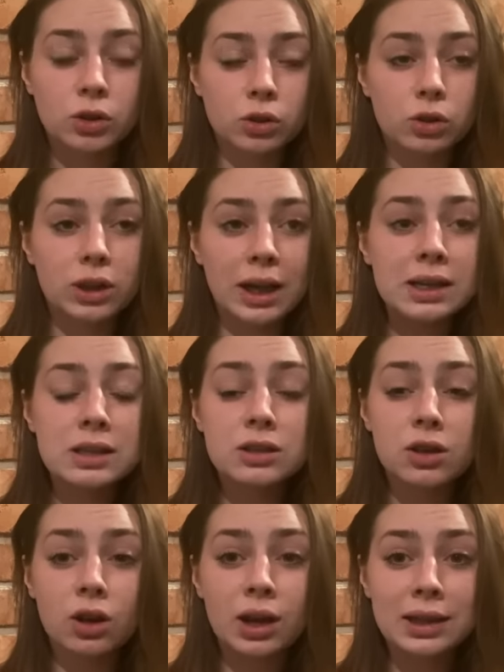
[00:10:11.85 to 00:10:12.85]
no to ta jest
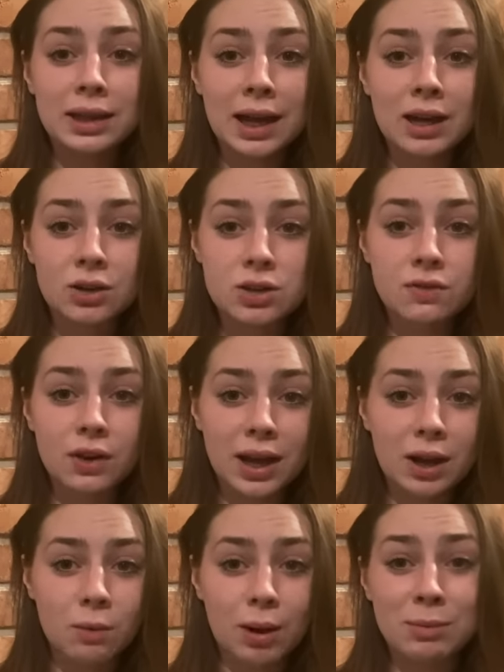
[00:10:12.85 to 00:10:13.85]
z kolei tak
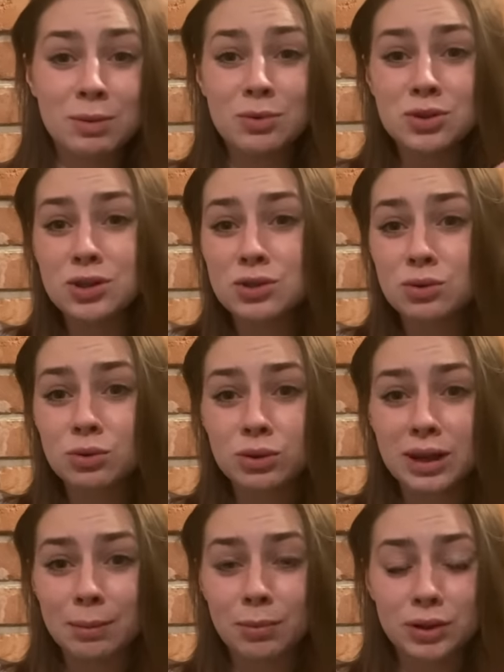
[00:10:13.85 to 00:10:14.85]
rozwlekła, mimo że jest krótka,